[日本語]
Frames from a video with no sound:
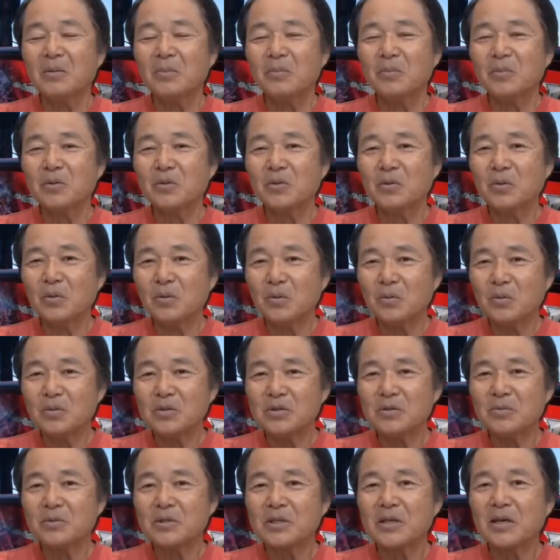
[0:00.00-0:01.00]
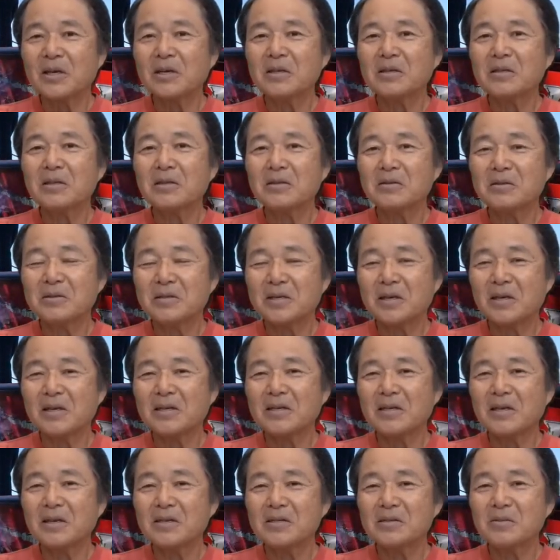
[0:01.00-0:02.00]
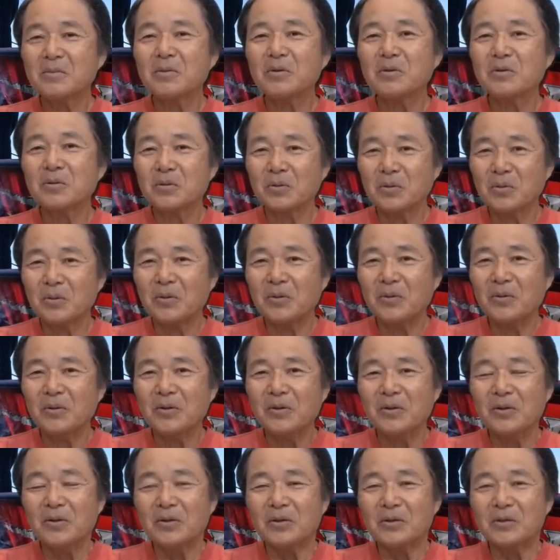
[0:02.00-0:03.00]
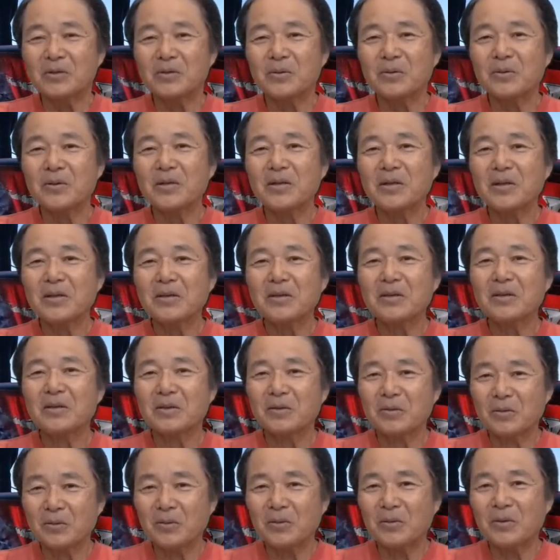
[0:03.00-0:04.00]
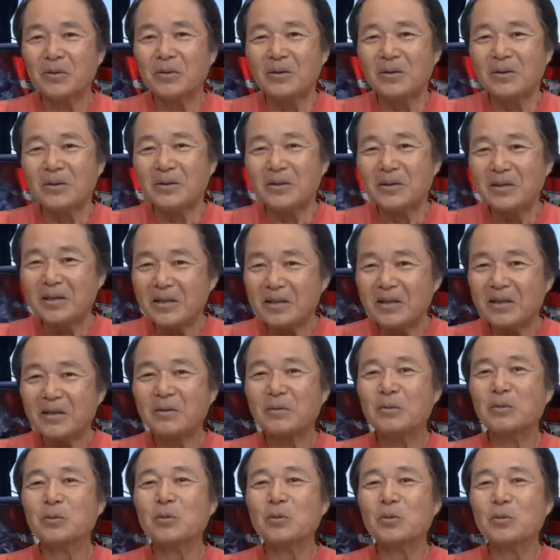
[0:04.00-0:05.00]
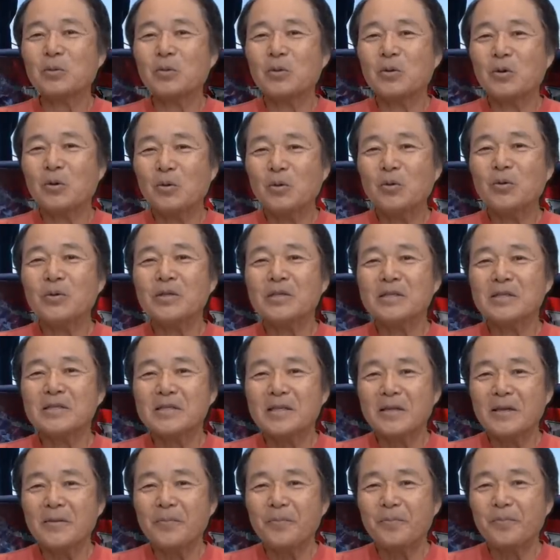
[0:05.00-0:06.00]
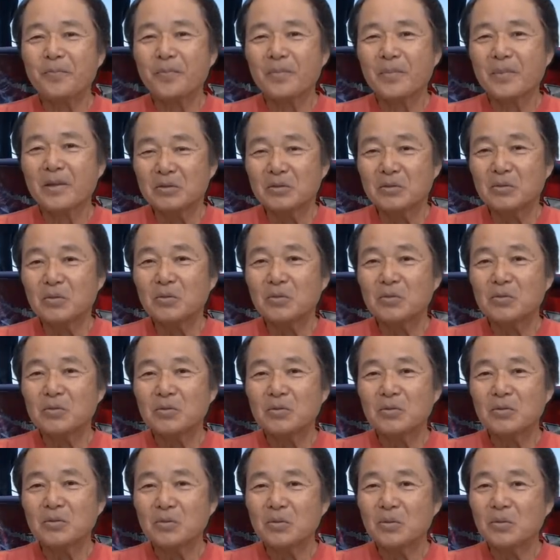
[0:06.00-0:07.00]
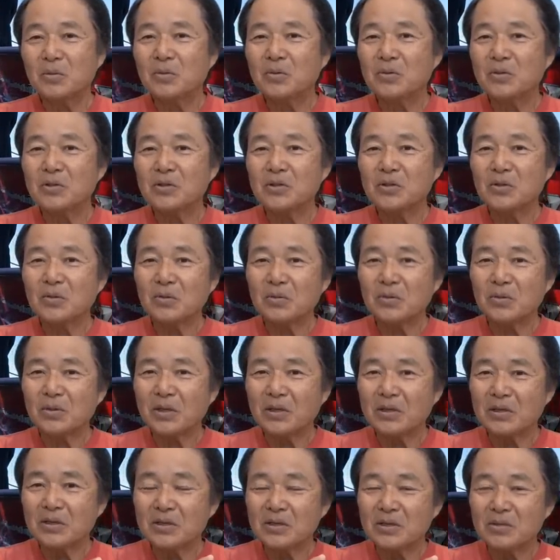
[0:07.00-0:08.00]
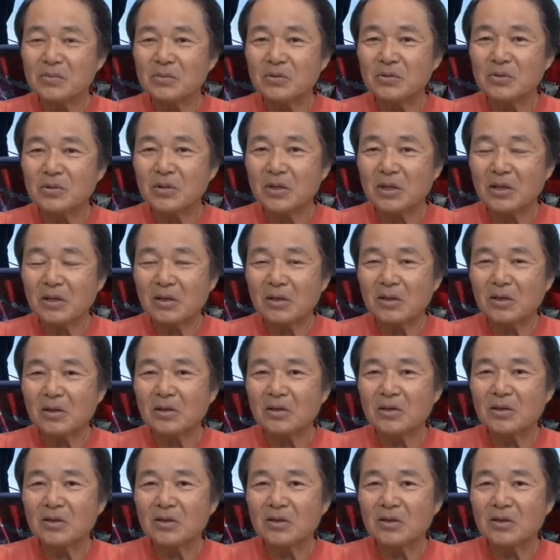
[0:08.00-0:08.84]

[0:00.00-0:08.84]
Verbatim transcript: もうどうしても下が、下がり始めると、それだけだと出ないことの方が多いんですね。そうすると、不規則なリズムの中から